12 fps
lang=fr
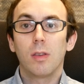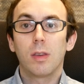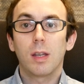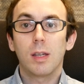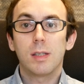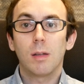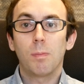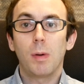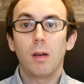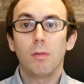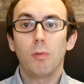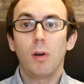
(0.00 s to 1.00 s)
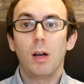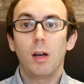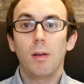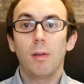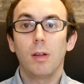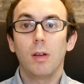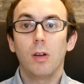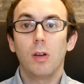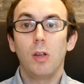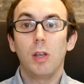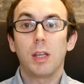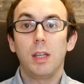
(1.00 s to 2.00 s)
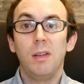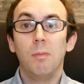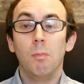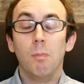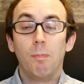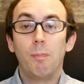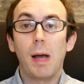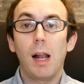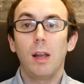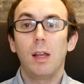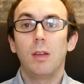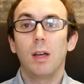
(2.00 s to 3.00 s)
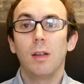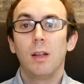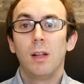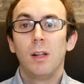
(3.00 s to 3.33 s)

très sympa à voir et qui parlait d'un